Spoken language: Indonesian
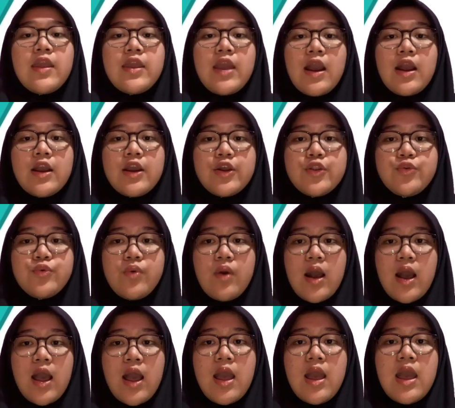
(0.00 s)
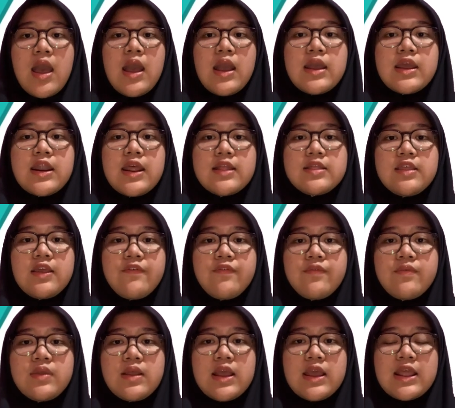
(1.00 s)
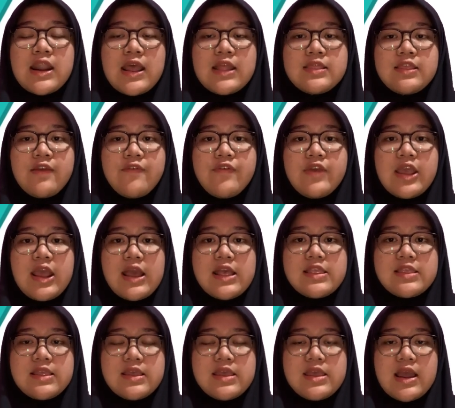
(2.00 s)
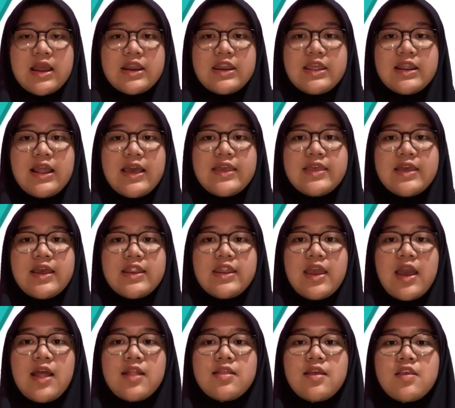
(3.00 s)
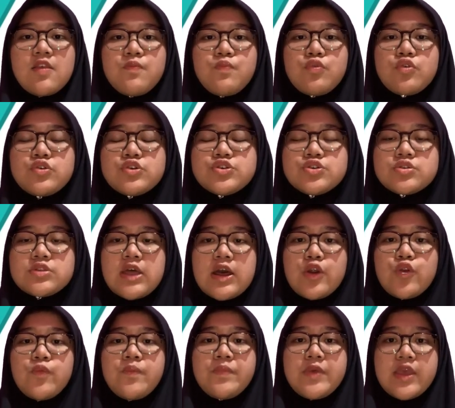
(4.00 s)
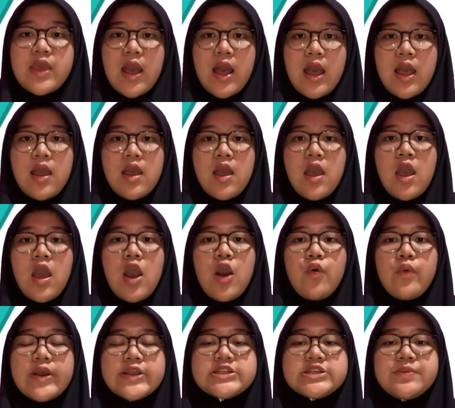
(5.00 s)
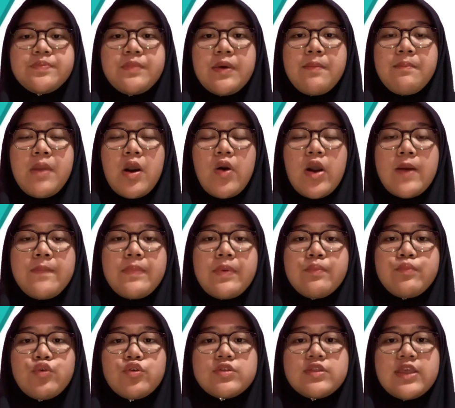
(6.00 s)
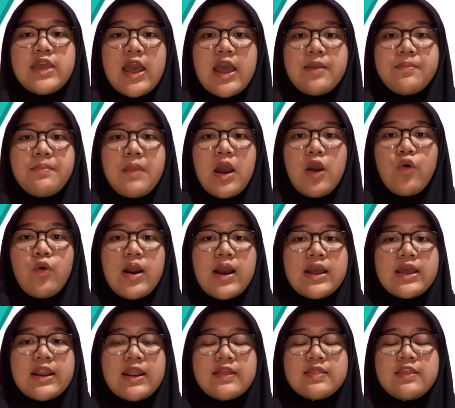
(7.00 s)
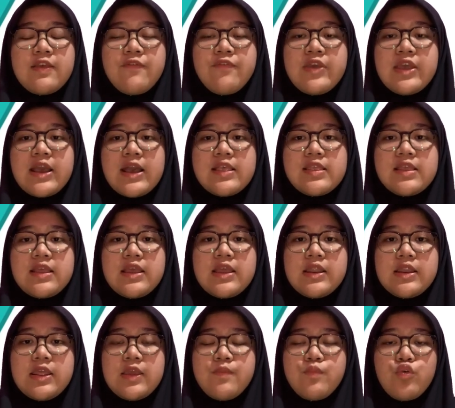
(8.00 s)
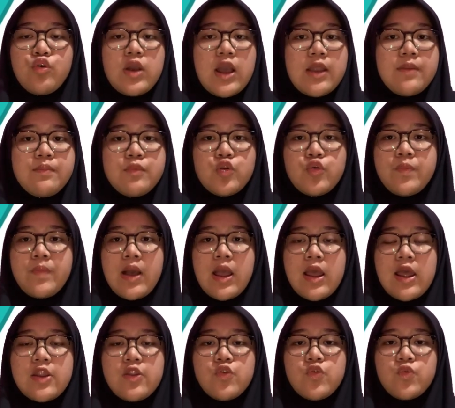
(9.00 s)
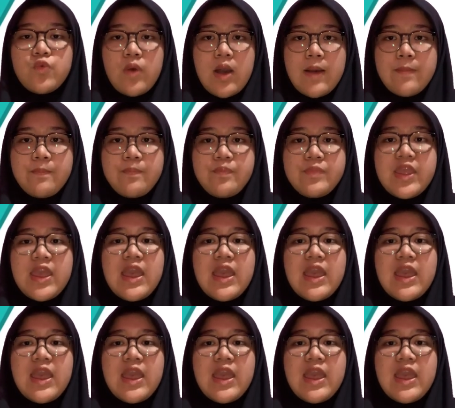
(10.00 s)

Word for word: Yang kedua, gratif gratifikasi yang nilainya di atas 10 juta rupiah wajib membawa pembuktian bahwa gratifikasi ini bukan merupakan suap.